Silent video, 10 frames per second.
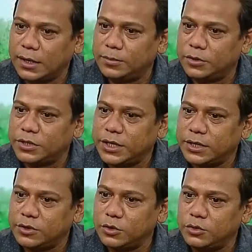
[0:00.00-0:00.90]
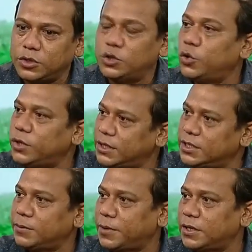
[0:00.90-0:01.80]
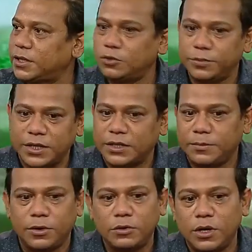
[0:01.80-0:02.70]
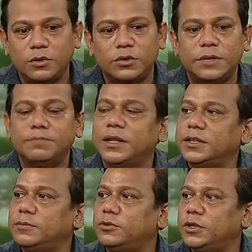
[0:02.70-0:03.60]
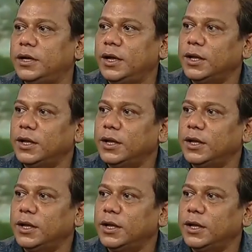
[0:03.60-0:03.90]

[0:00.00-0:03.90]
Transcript: এবং সেটা যখন উনি ছড়িয়ে দিতে পারেন তার অভিনেতা বা অন্যান্য টিমম্যানদের মধ্যে